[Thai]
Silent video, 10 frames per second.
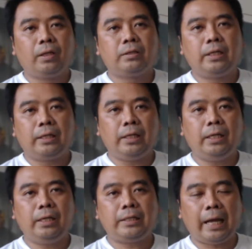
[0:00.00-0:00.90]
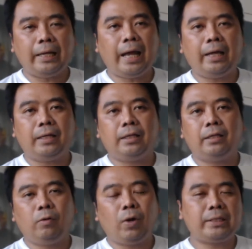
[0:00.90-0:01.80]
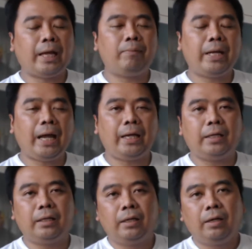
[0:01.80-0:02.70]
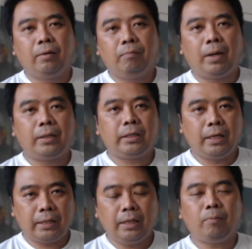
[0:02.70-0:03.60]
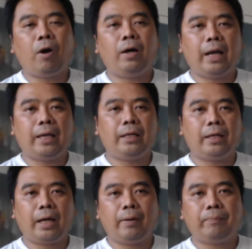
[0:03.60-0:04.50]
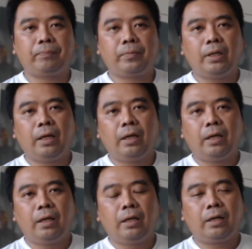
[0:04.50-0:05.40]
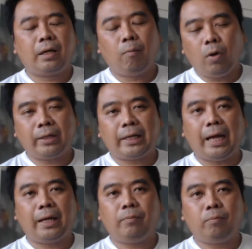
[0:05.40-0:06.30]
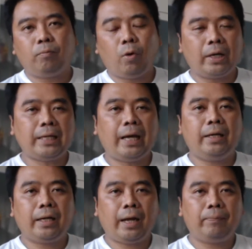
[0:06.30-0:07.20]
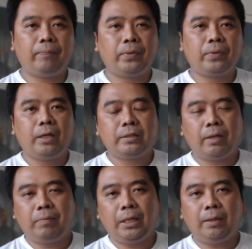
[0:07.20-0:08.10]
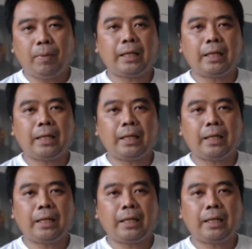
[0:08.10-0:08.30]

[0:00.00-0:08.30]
สิ่งที่ใช้ได้หรือว่าใช้ไม่ได้มันเกิดขึ้นเพราะอะไรนะครับกระบวนการ Production นะครับจะมีมาตร